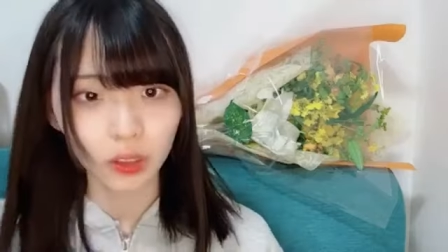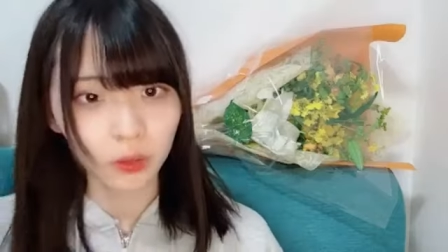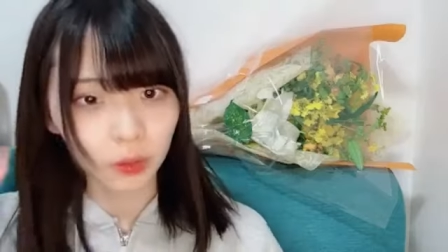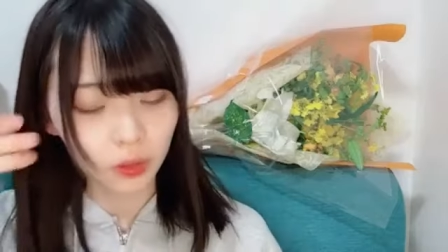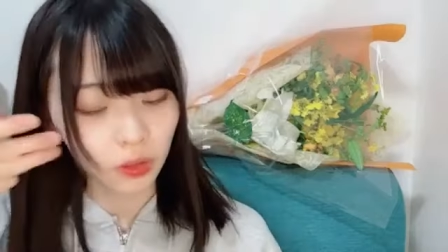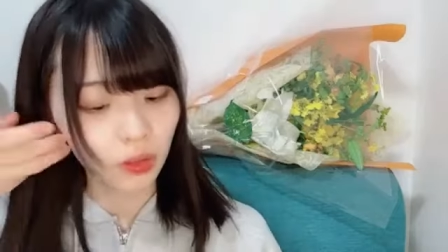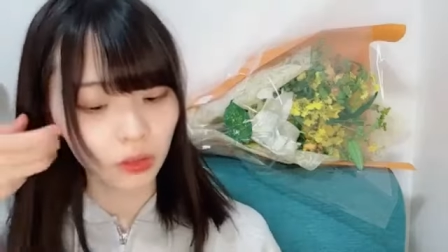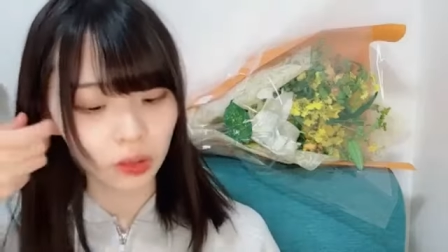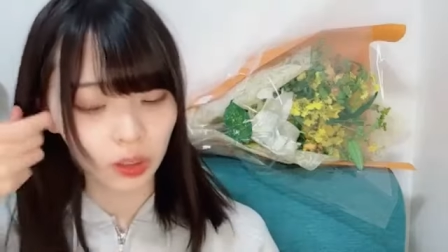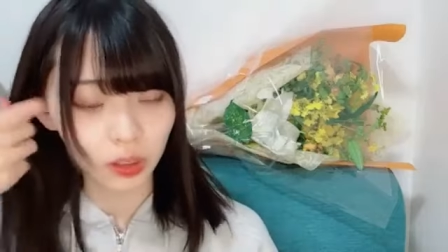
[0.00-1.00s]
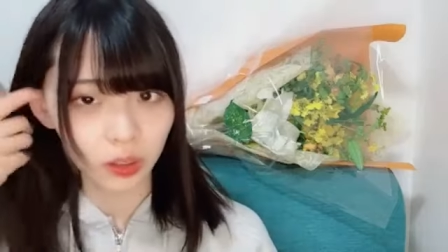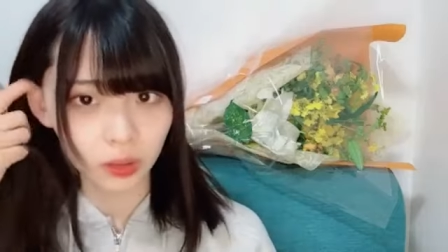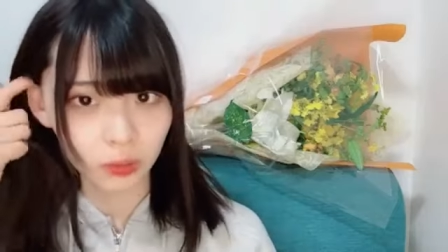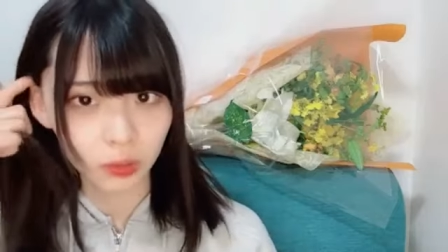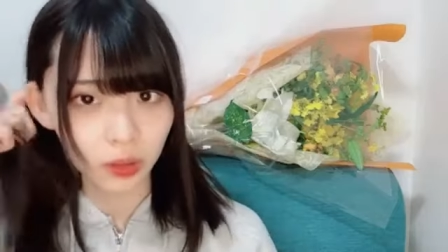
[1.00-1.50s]
髪の毛はね
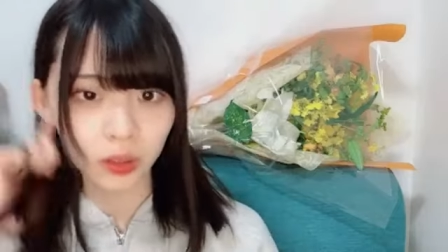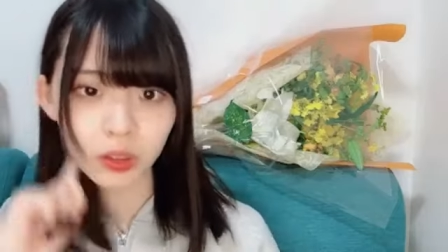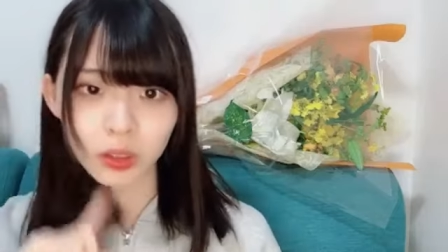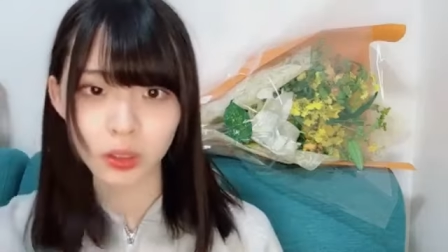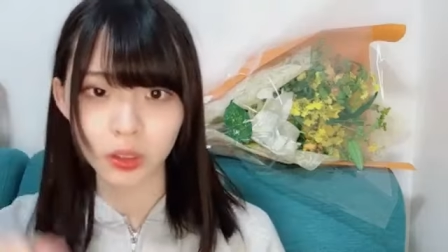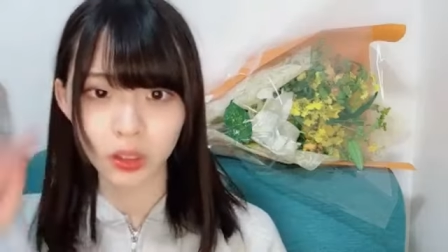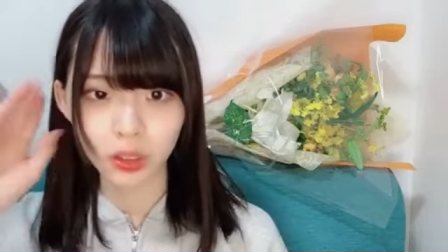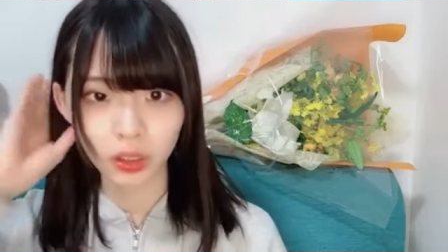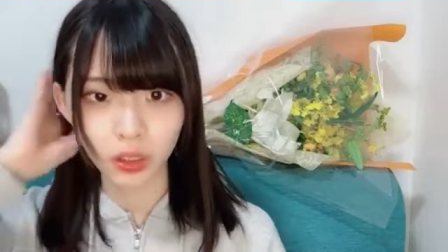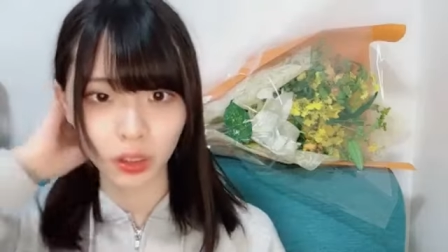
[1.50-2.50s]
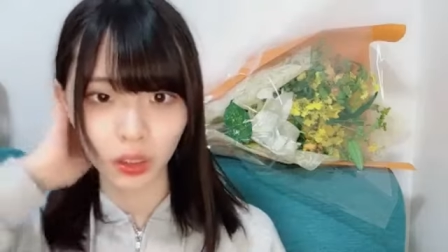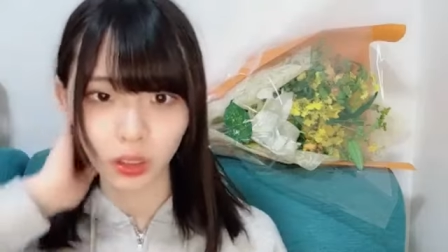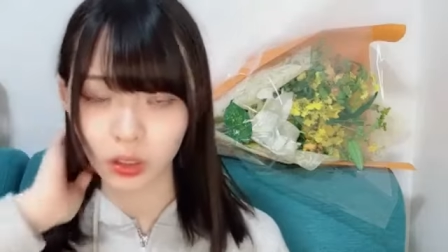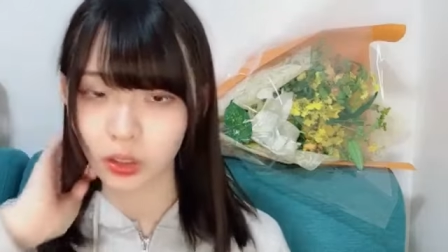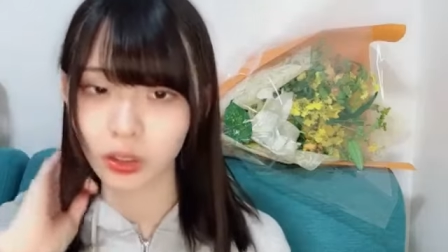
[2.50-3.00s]
メイクさんにやっていただ
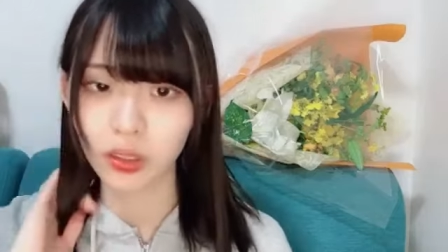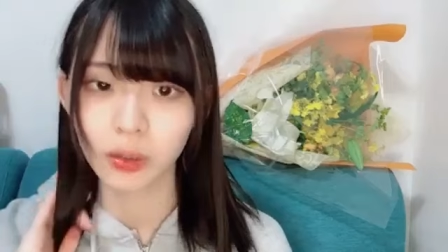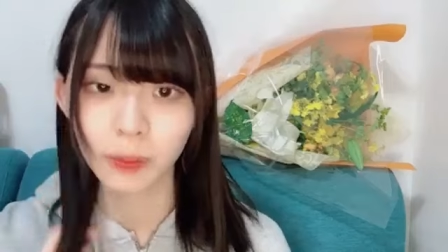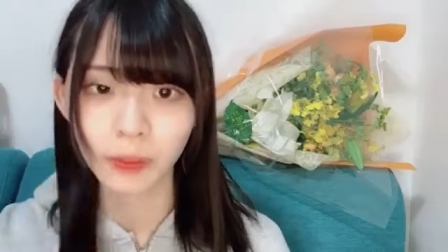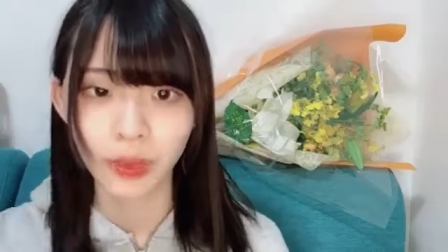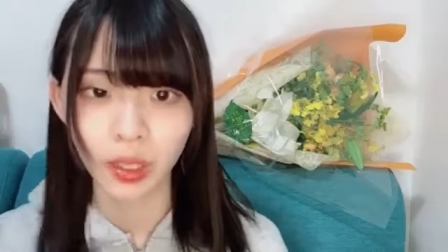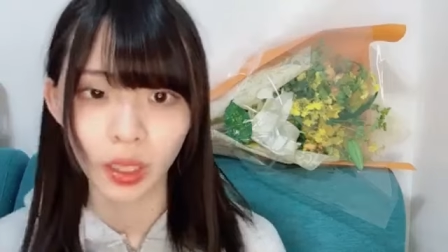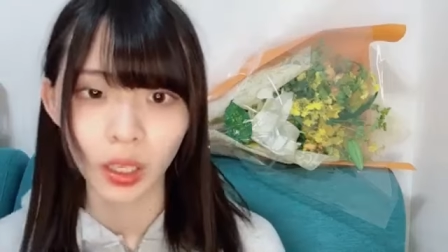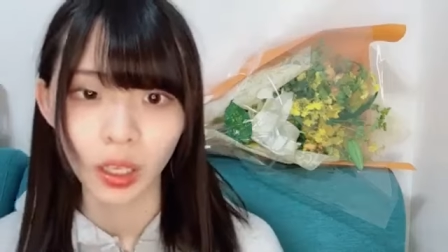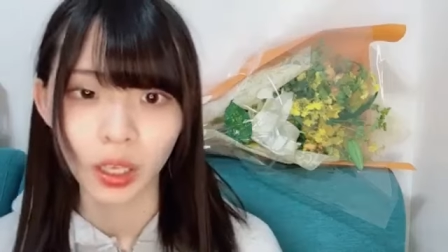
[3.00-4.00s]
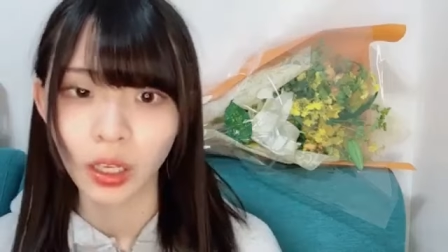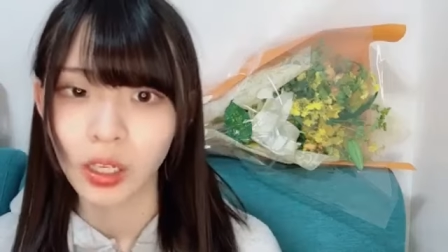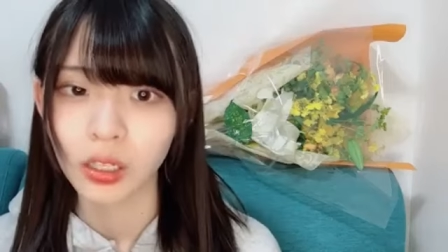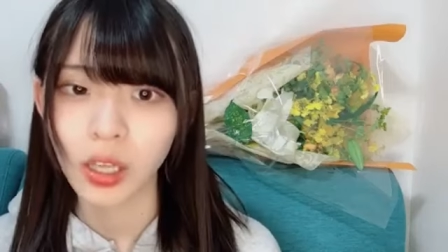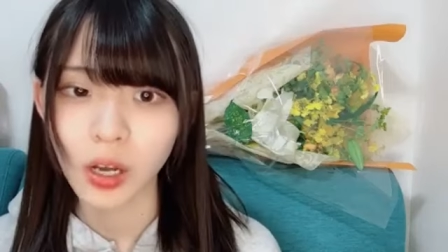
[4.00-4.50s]
いたか
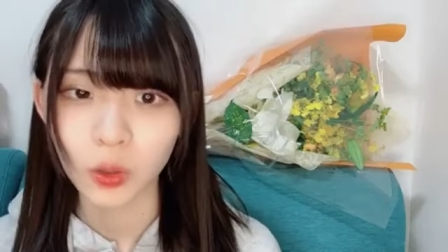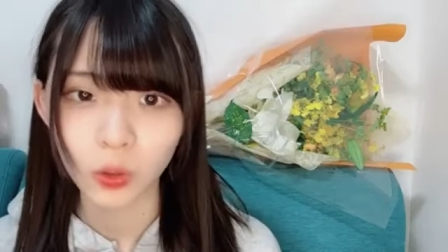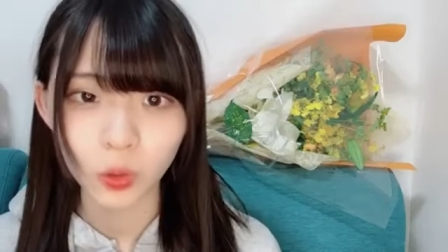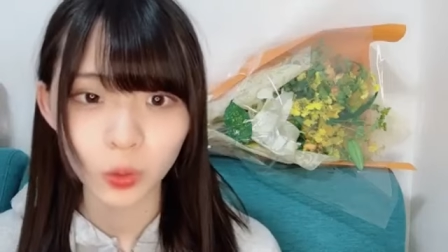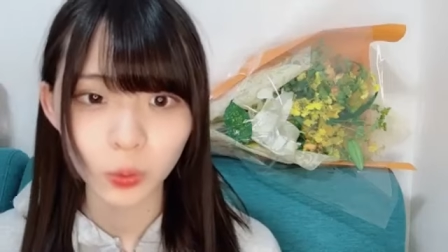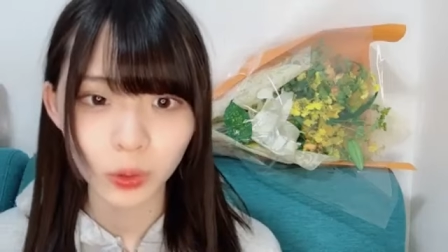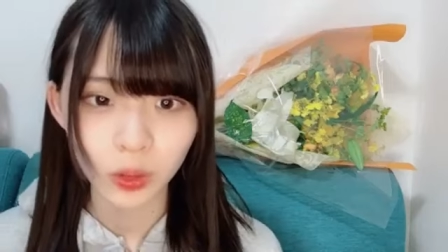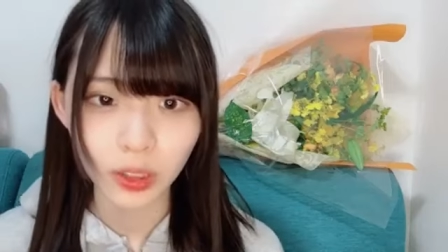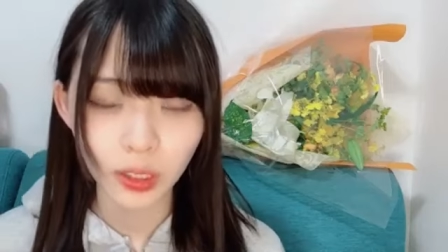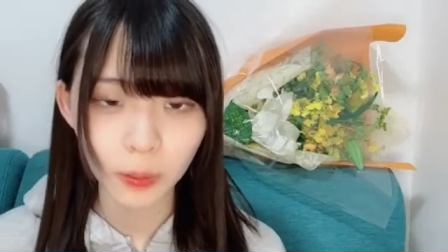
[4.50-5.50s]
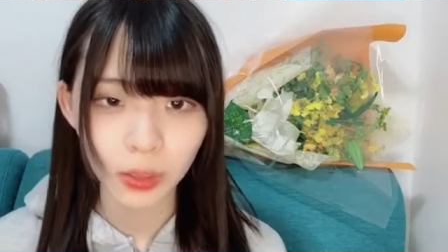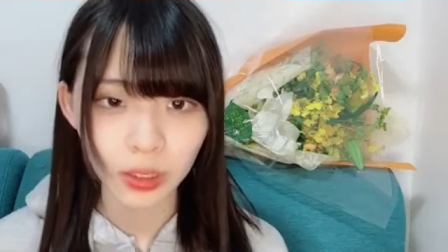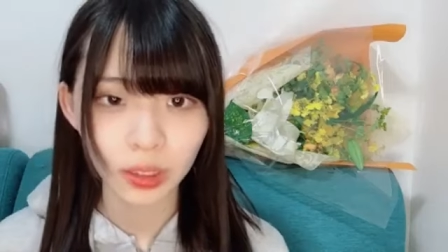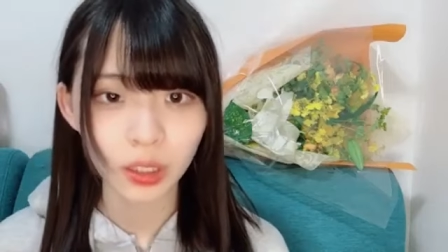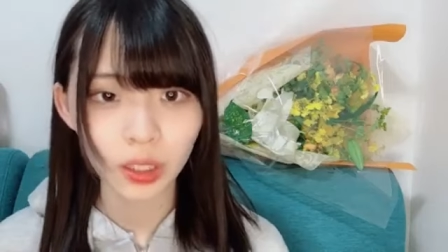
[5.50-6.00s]
らなんこの音符えキュピー
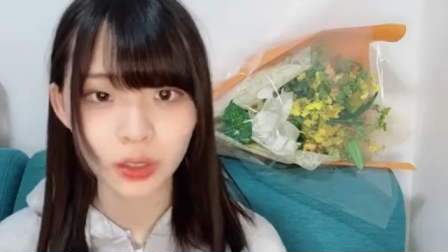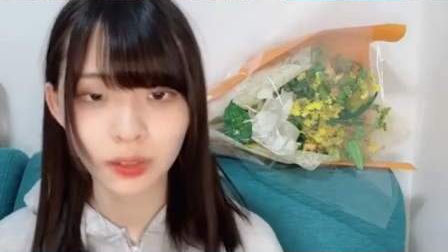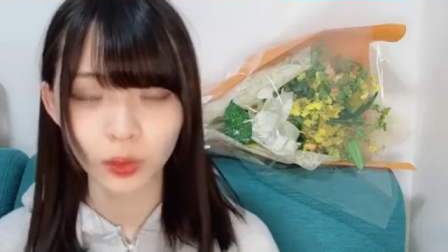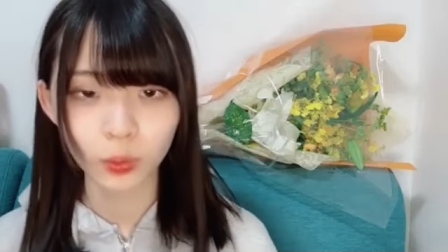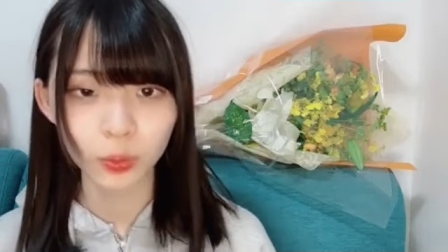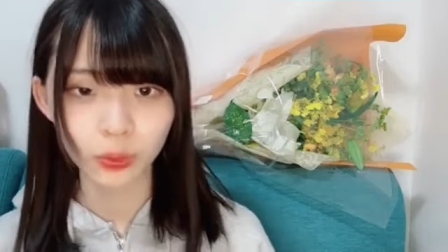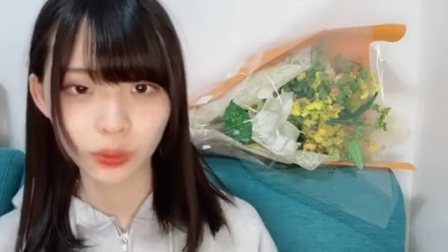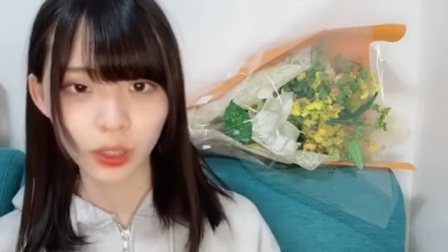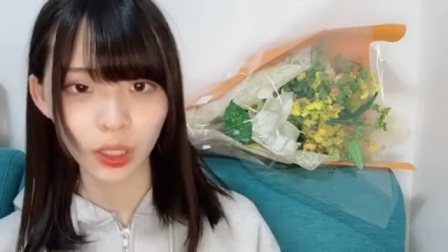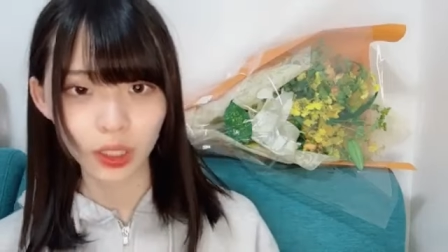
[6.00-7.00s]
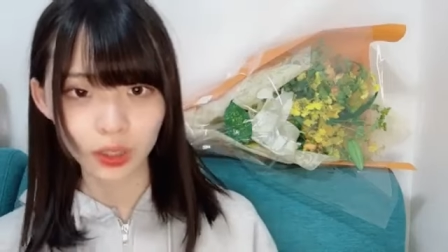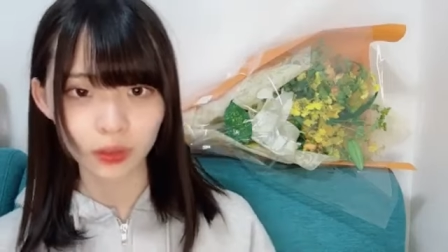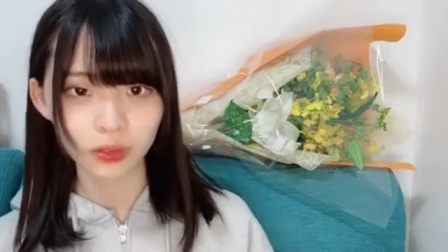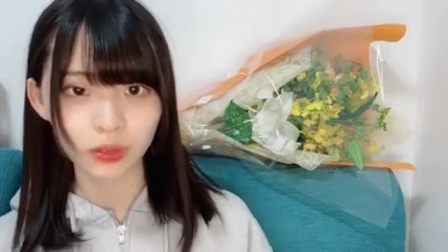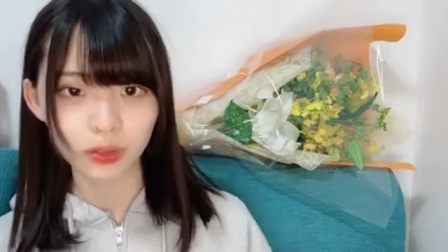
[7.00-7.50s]
さんカイトさん音符ありが
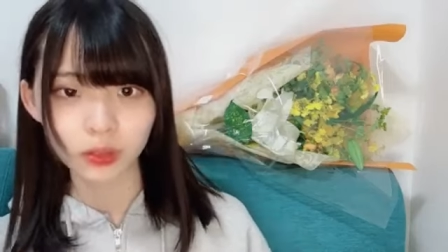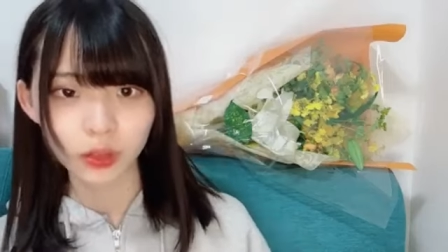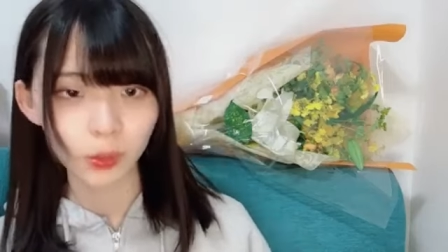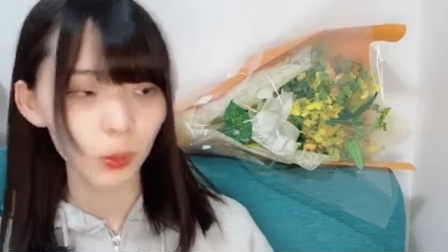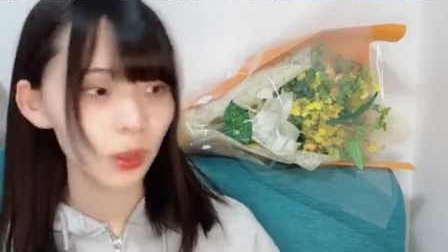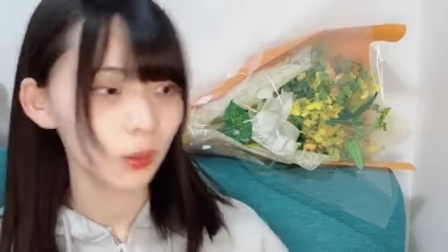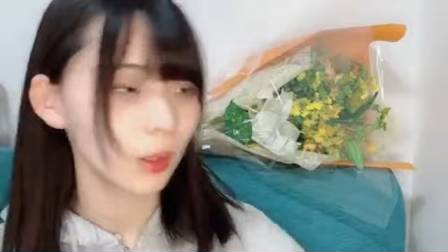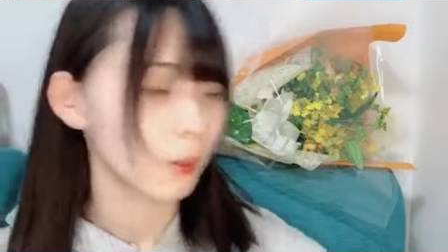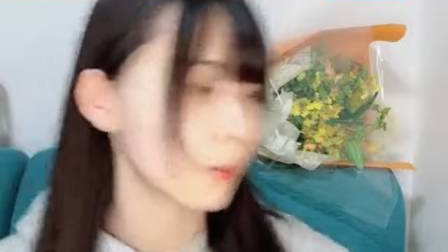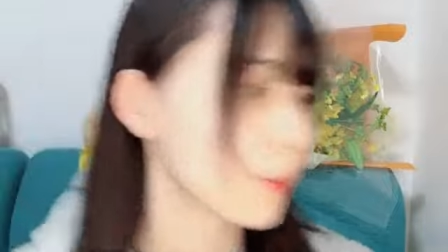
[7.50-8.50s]
とうこんばんは